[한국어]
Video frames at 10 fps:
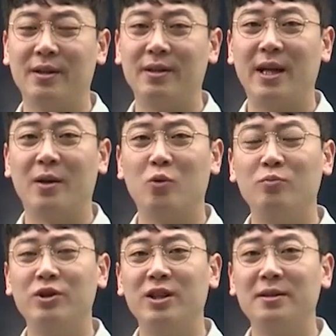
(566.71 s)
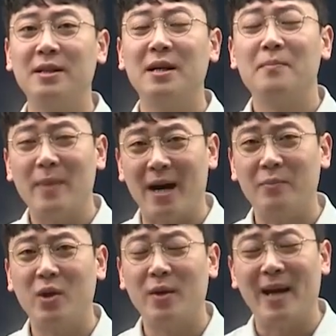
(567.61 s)
근데 공부는
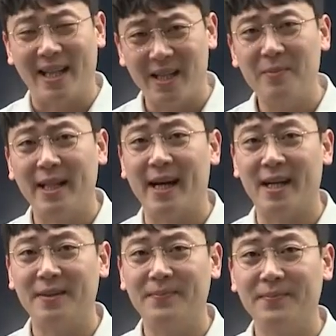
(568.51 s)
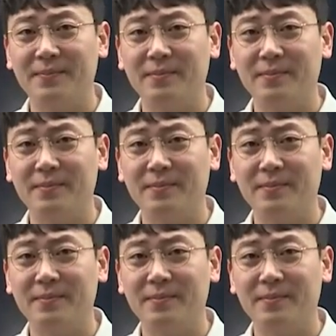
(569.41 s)
마음대로 하면 안 됩니다.